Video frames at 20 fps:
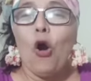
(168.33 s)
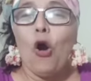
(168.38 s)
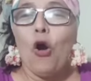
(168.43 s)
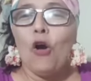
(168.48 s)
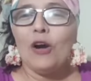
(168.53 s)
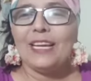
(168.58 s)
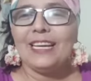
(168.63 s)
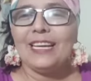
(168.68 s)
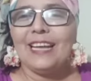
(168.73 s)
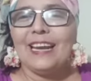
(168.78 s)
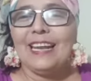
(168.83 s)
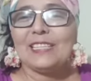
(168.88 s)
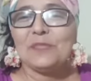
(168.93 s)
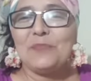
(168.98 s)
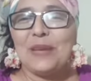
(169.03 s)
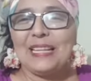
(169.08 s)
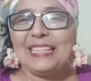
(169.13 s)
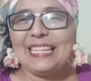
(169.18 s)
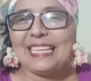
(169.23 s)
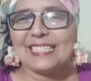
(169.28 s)
Hoy
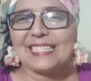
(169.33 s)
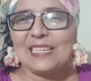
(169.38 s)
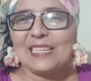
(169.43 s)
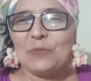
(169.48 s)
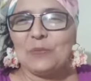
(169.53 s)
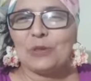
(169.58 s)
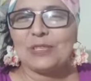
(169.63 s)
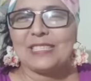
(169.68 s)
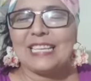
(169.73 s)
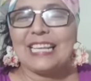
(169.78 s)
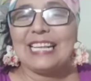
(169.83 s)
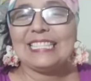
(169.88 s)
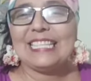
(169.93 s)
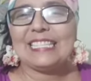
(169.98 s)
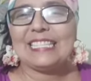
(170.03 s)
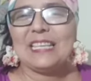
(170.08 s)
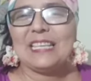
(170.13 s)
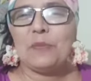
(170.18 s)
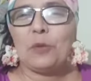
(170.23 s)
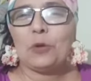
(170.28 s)
les bendecimos y les
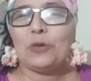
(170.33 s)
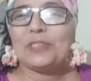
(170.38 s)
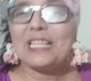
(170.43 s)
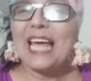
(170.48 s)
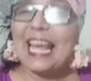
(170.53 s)
decimos